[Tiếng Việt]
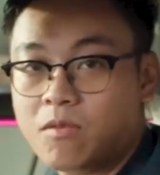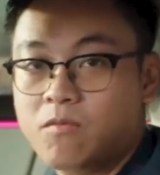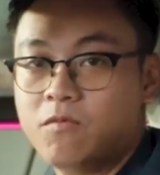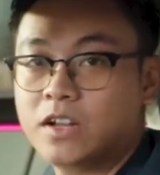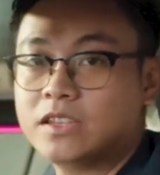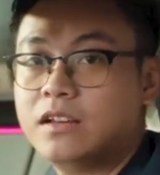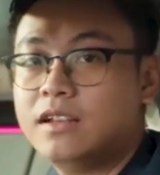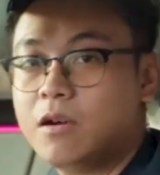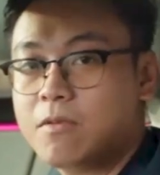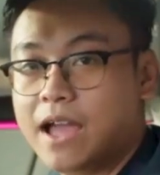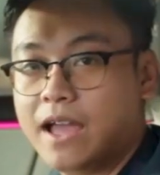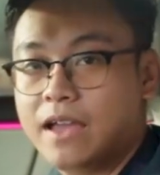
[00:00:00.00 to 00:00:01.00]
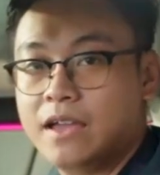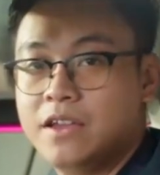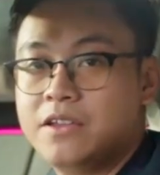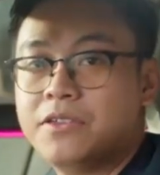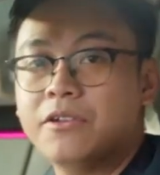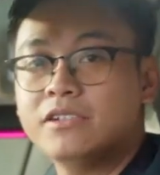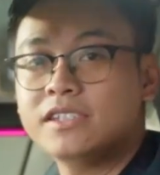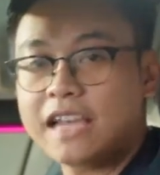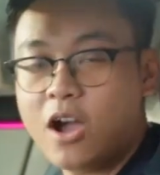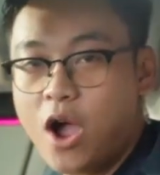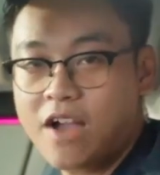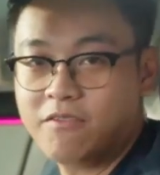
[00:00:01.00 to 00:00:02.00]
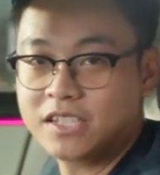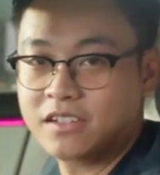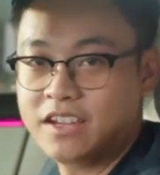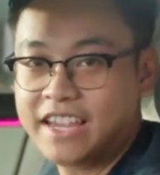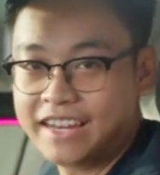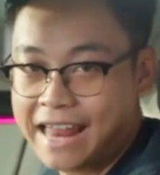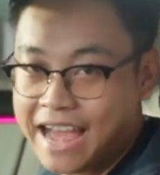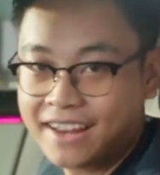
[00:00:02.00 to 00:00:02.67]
trọng và tính công nghệ, giữa xa hoa và sự hiện